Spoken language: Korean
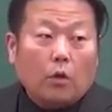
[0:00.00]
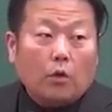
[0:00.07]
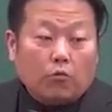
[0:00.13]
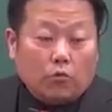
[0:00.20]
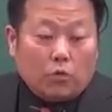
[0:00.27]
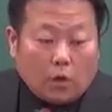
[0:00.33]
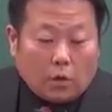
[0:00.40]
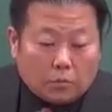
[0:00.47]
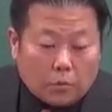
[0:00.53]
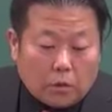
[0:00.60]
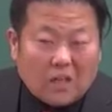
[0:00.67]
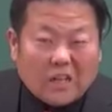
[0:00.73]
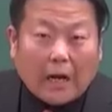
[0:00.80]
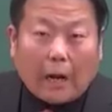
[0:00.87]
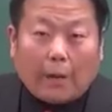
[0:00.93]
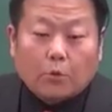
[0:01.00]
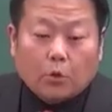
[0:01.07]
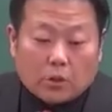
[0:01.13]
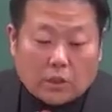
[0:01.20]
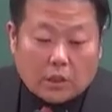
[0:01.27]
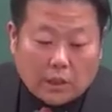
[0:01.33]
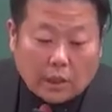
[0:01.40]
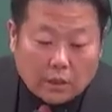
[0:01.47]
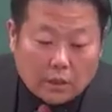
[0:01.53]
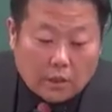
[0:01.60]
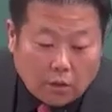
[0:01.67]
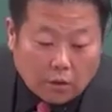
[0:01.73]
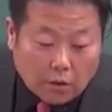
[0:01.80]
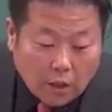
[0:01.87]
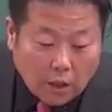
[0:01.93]
위험을 감소시키자는
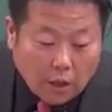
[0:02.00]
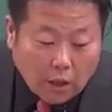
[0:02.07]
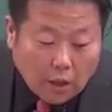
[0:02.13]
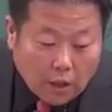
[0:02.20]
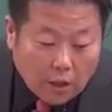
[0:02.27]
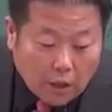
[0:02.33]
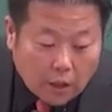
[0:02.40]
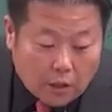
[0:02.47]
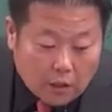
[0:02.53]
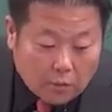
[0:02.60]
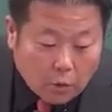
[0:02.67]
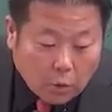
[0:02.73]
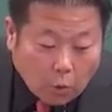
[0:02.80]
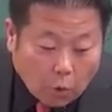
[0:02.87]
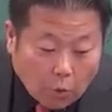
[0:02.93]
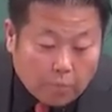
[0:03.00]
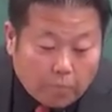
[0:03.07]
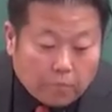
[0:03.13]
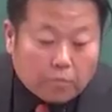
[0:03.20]
그런 게 핵심이고